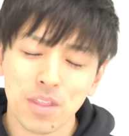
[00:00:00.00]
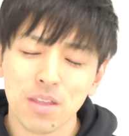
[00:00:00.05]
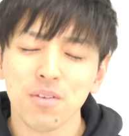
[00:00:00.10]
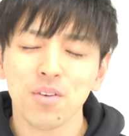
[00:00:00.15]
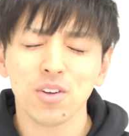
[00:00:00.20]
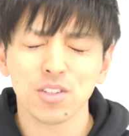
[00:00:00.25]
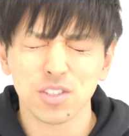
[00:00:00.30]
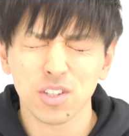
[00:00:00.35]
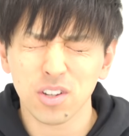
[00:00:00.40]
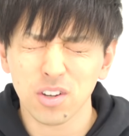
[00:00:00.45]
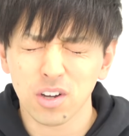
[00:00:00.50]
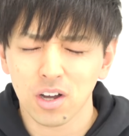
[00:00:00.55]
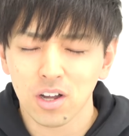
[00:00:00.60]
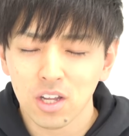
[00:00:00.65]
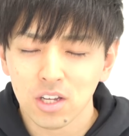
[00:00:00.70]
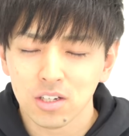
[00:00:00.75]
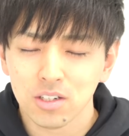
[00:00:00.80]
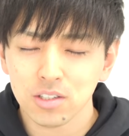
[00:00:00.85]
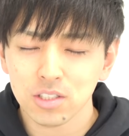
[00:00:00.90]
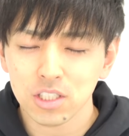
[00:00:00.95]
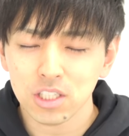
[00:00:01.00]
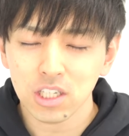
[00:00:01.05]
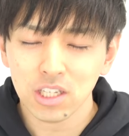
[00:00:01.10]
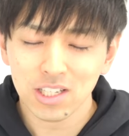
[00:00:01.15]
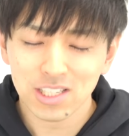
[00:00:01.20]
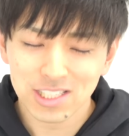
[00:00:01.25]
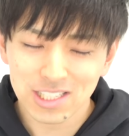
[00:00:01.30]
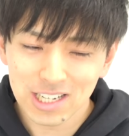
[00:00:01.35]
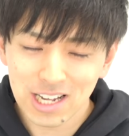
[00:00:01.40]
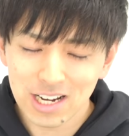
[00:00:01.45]
でもその打ち
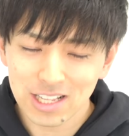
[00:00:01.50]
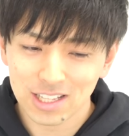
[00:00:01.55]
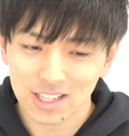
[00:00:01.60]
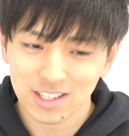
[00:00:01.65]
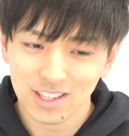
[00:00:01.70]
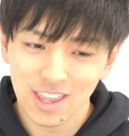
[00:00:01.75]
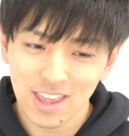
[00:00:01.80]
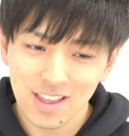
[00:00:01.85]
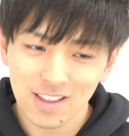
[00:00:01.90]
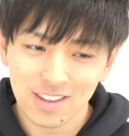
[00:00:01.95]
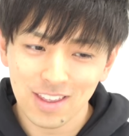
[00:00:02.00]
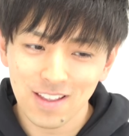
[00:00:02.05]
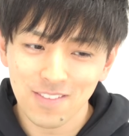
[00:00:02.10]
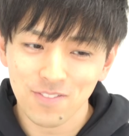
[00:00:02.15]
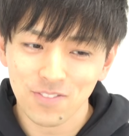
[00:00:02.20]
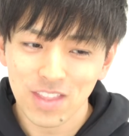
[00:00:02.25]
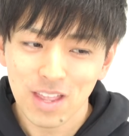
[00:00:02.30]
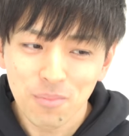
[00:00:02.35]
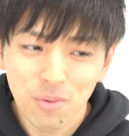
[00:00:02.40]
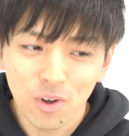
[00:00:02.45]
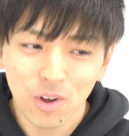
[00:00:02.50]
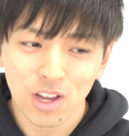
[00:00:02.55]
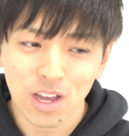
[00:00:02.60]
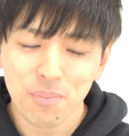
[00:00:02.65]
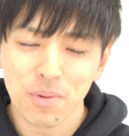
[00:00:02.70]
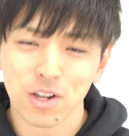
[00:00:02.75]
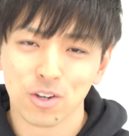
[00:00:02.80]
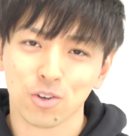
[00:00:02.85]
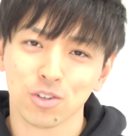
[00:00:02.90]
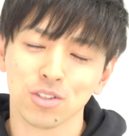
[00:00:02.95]
ひしがれた経験でも
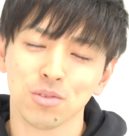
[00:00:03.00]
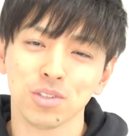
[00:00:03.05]
やっぱり子